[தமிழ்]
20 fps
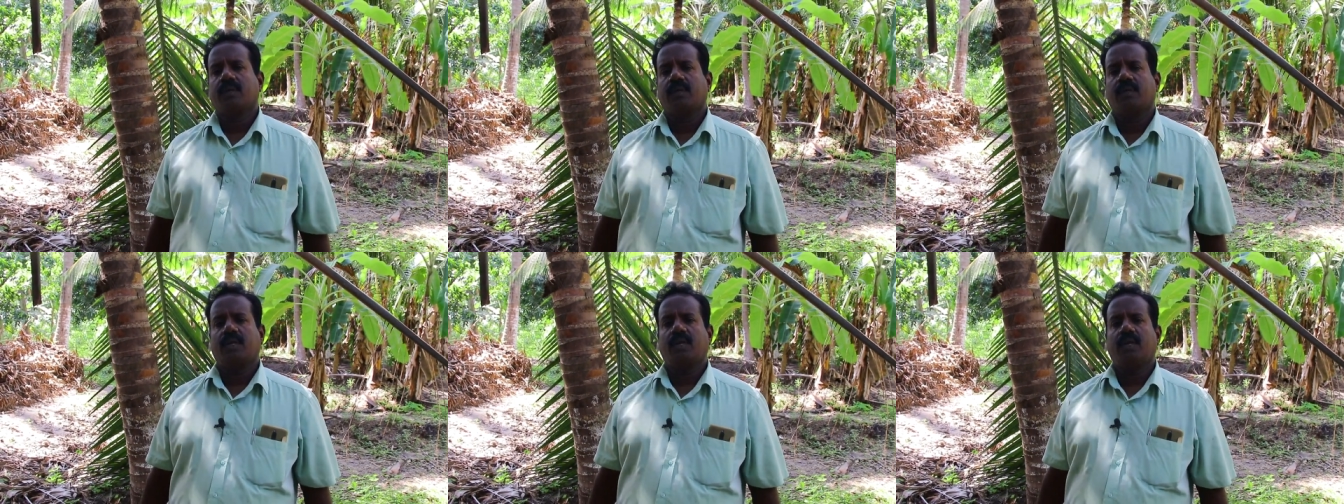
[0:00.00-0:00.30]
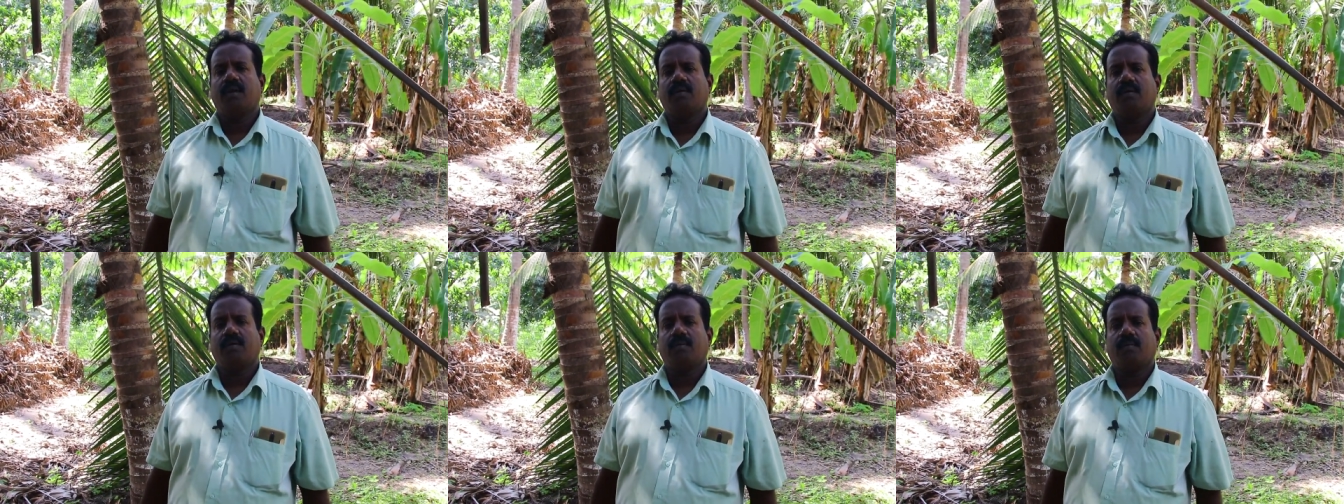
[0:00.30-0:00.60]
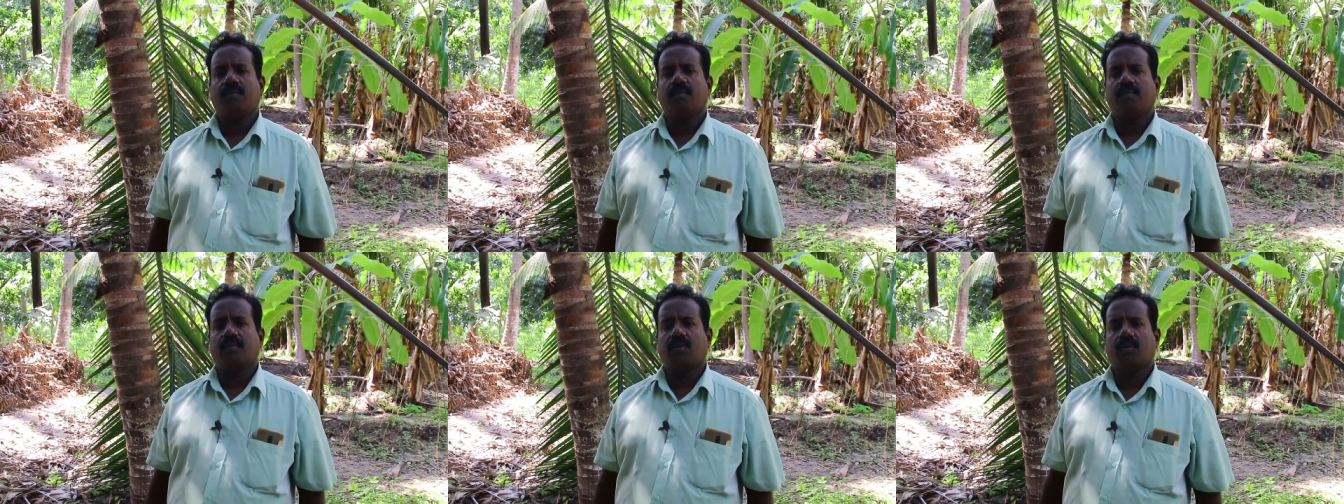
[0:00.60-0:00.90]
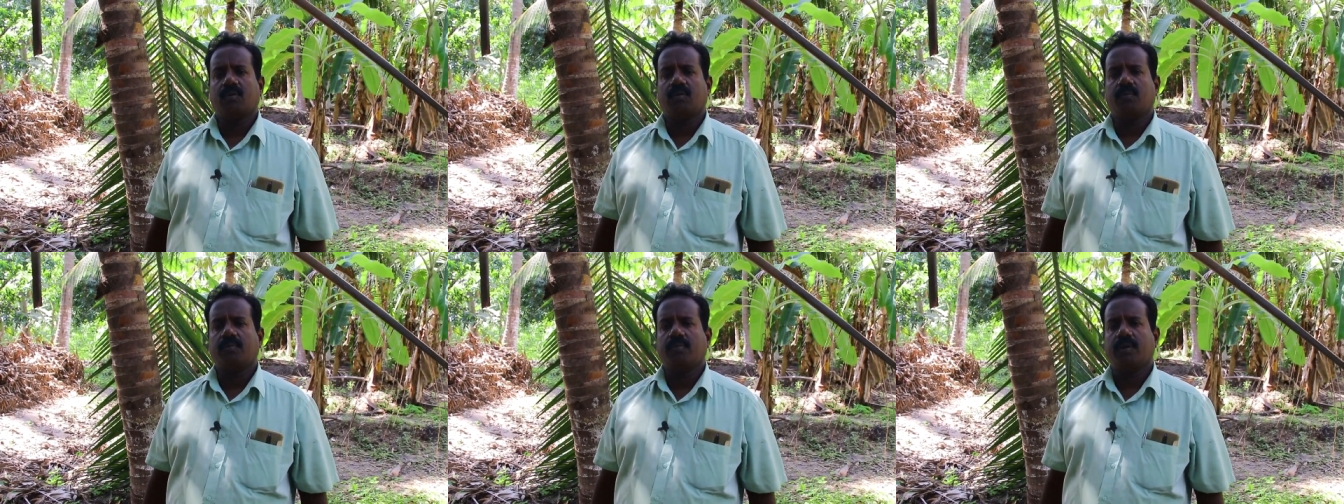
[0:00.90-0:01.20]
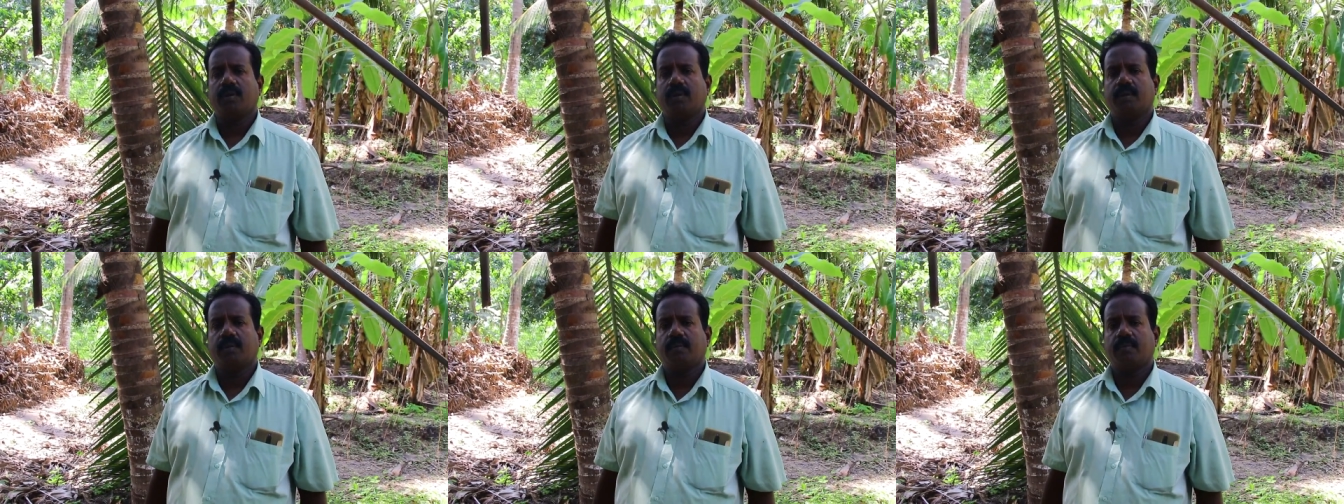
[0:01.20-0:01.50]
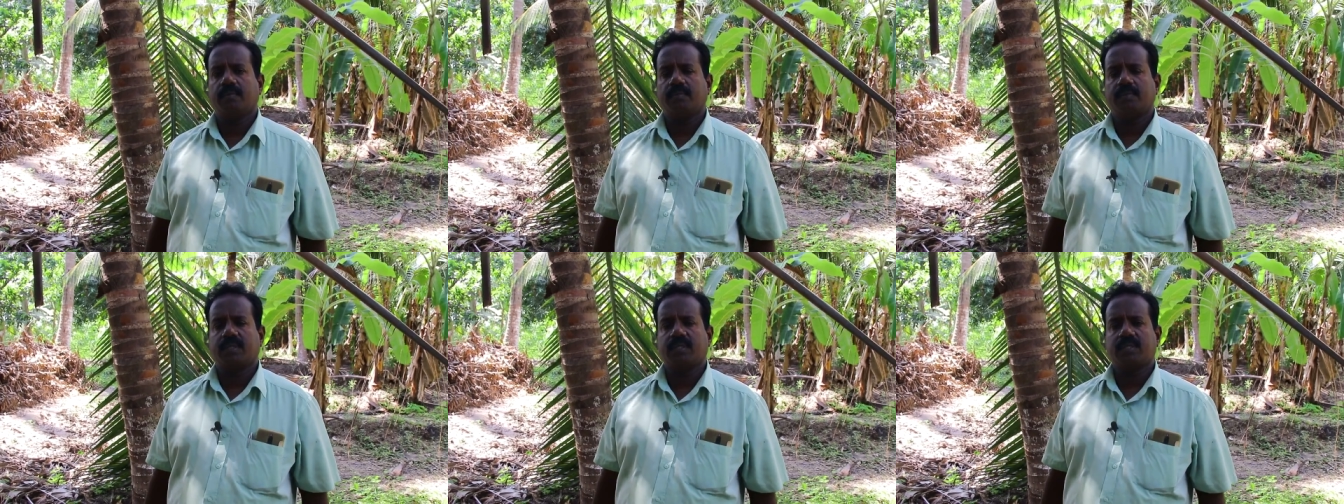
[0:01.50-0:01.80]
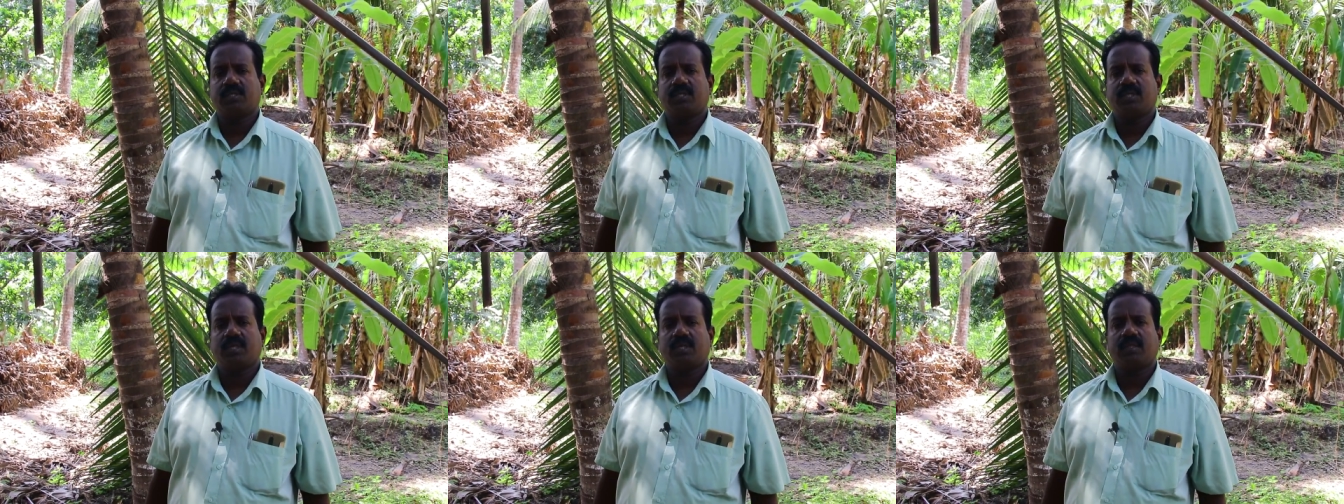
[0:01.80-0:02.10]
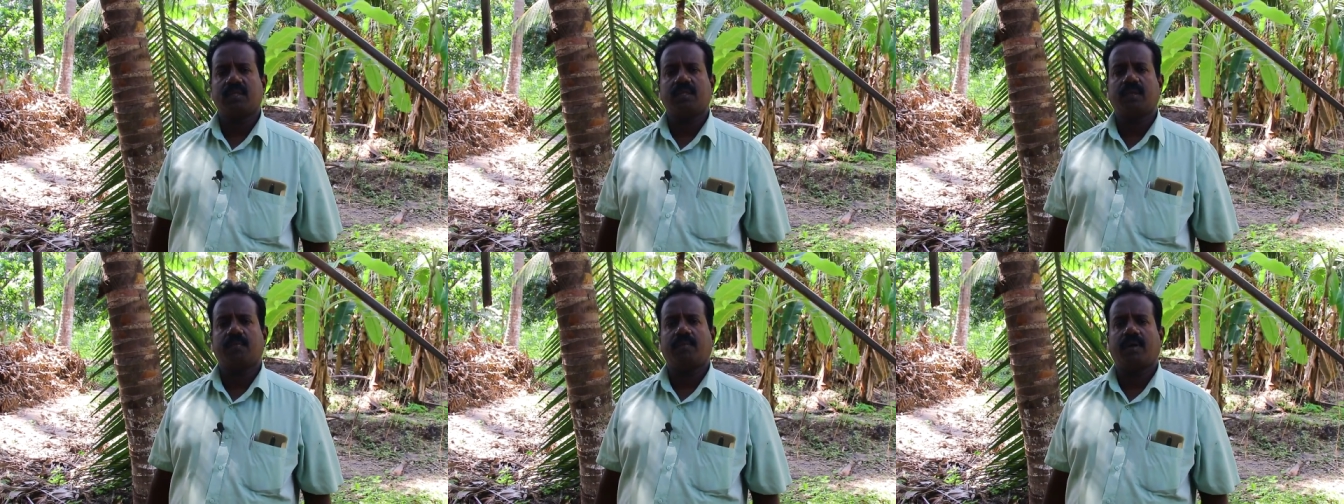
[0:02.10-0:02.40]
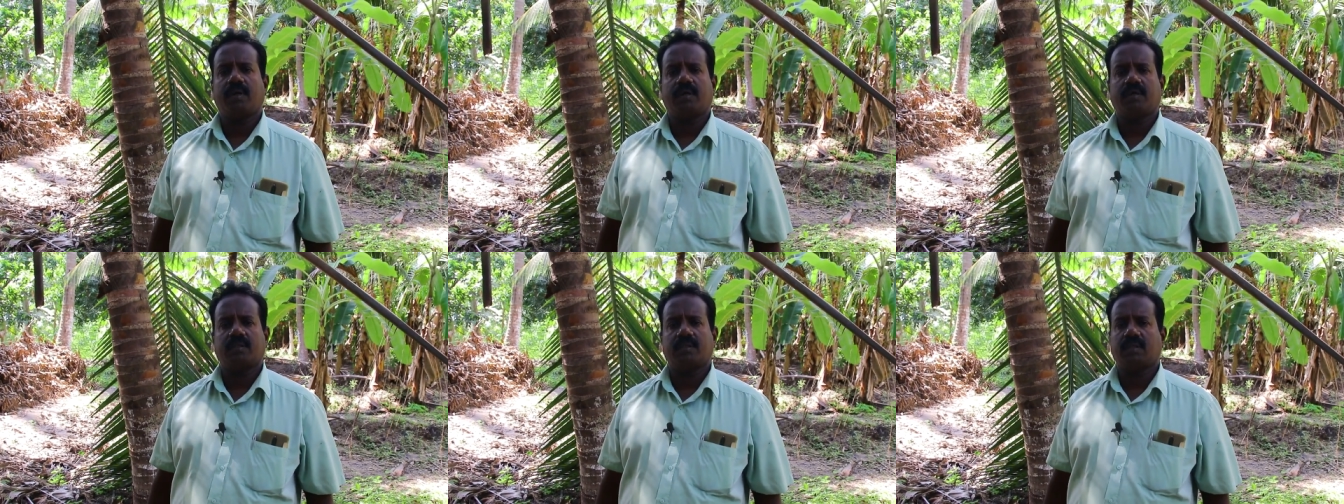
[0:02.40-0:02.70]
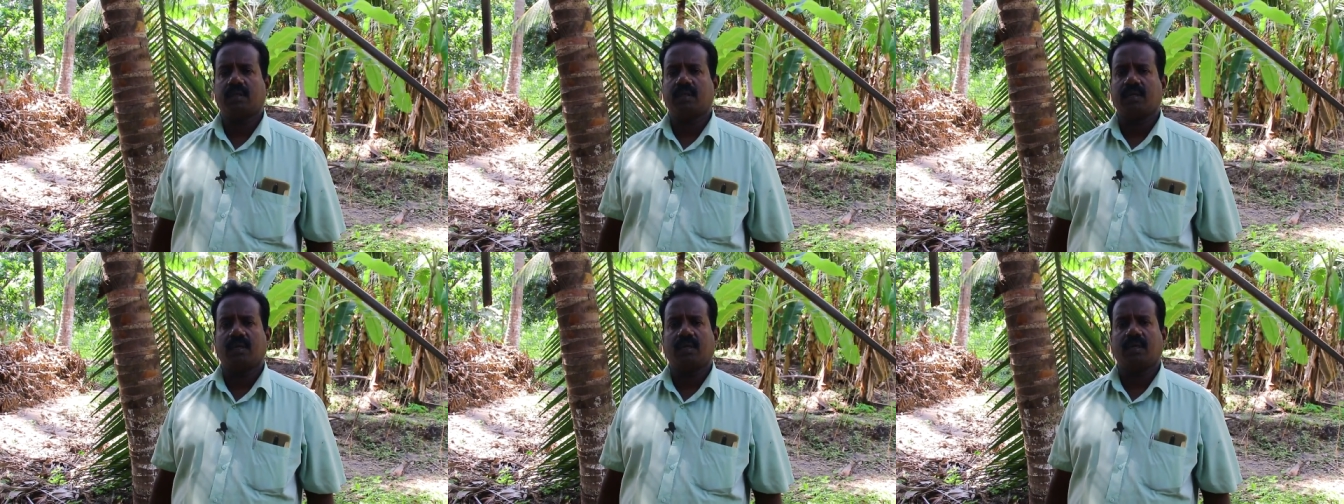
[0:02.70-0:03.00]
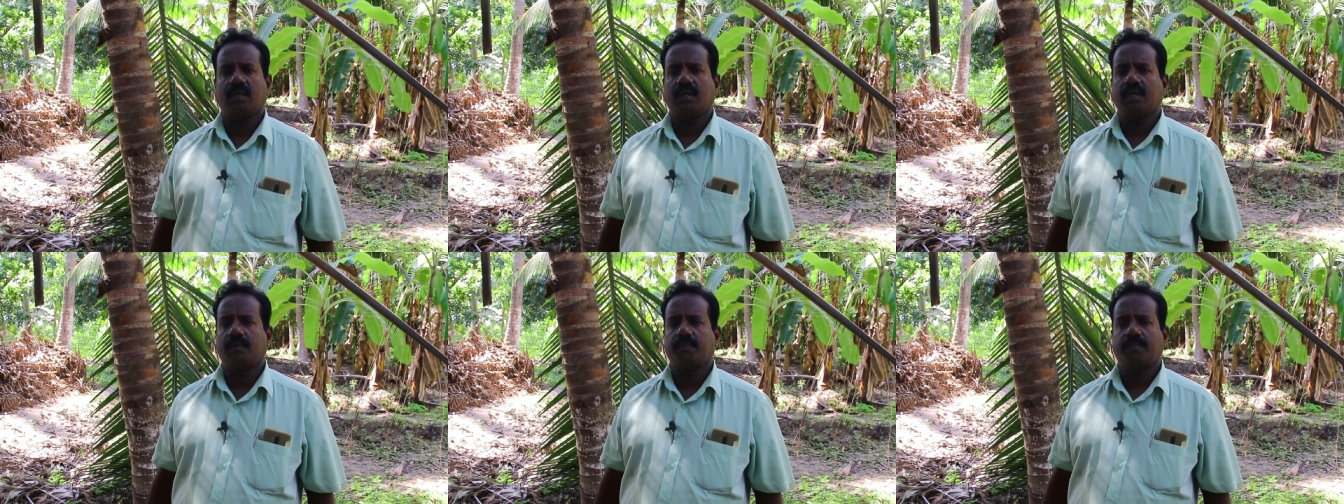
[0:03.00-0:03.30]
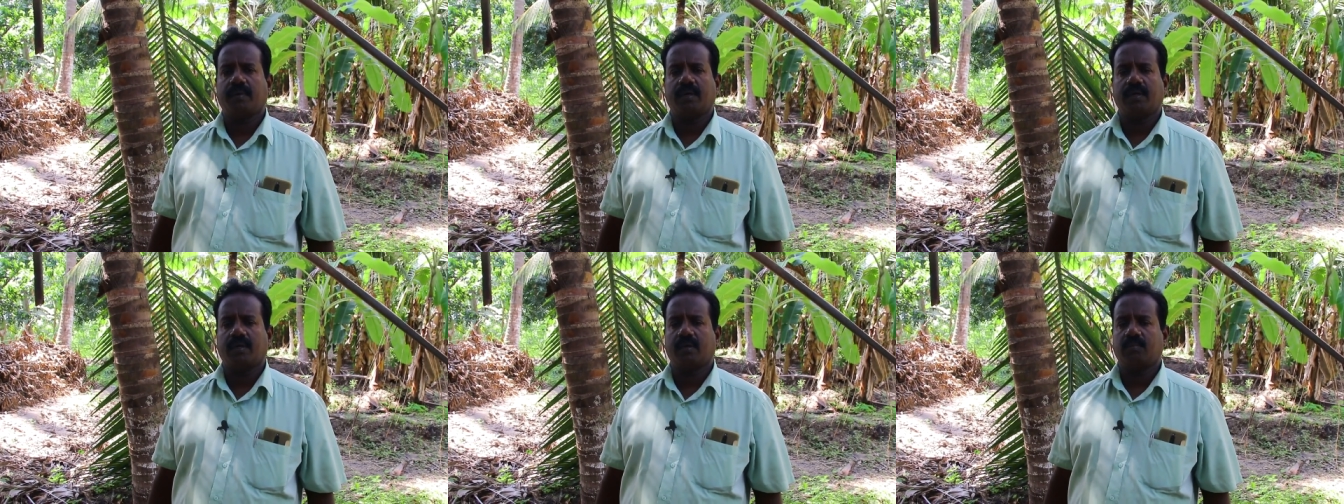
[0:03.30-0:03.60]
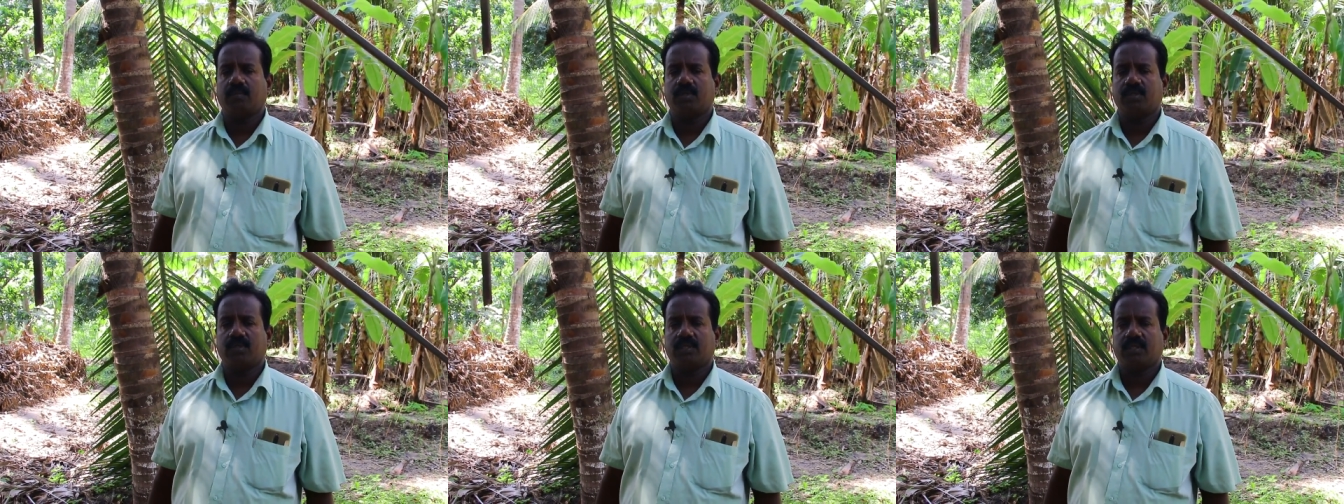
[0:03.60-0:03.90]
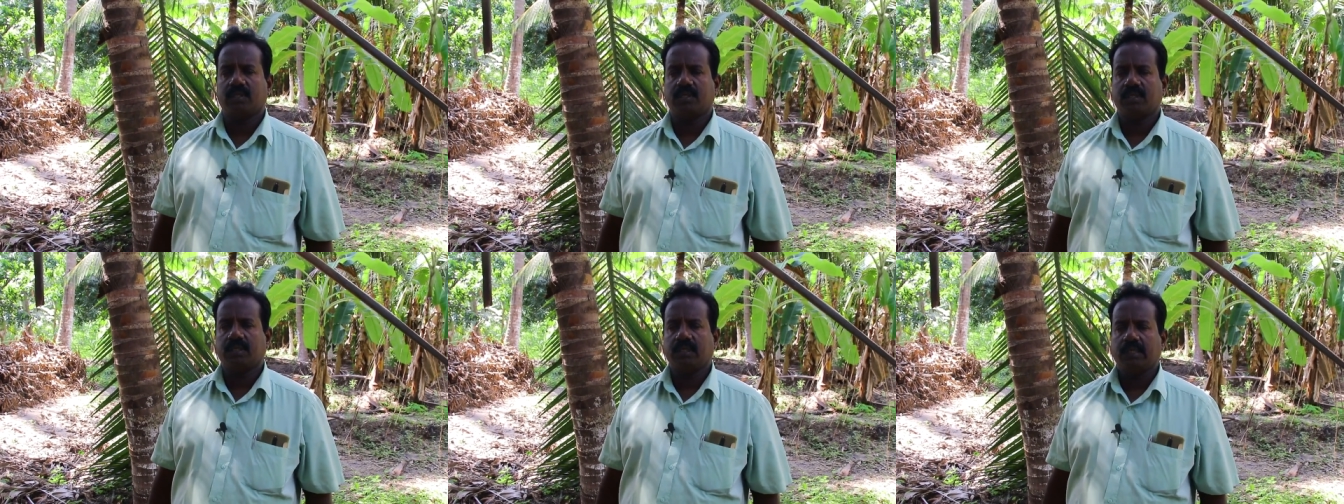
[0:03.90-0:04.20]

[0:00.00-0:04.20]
நிலம் ரொம்ப மிகச்சிறந்த மாற்றத்தை எங்களால் பார்க்க முடிஞ்சுது